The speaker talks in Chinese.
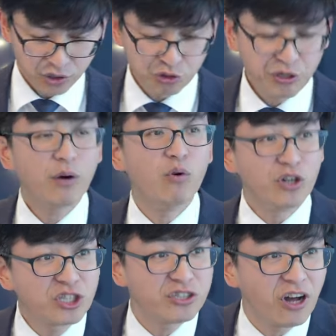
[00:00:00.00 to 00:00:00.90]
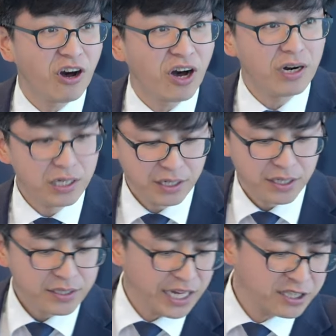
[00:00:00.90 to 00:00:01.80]
虽然我知道哈，
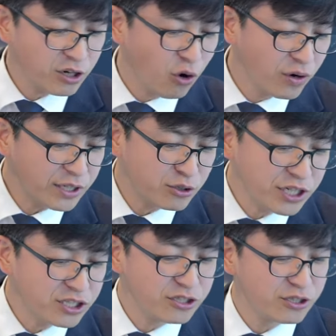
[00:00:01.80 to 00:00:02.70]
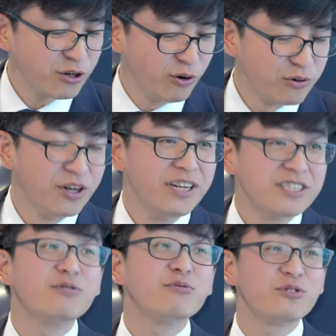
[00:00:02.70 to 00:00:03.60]
但是后来全职之后
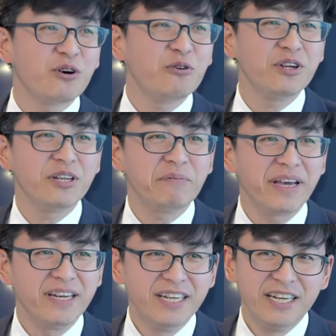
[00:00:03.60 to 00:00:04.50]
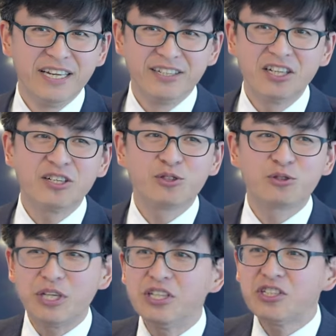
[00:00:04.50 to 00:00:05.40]
进入教会里面，那个
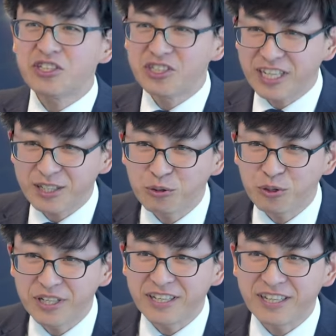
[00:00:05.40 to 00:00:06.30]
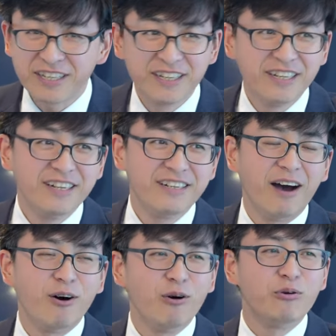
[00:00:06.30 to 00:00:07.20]
随着时间的推移，
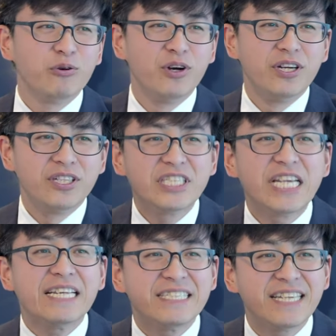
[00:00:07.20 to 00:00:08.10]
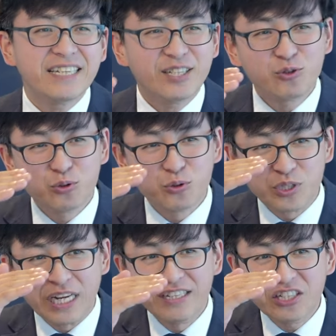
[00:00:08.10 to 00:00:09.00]
然后渐渐的就
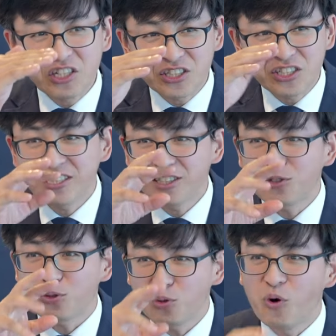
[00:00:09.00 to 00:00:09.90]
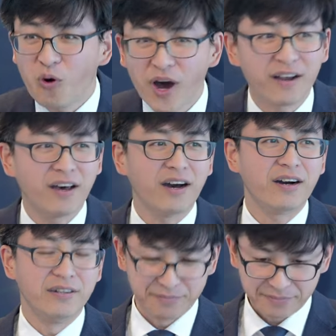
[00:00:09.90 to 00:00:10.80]
人的那个心智就弱化了哈。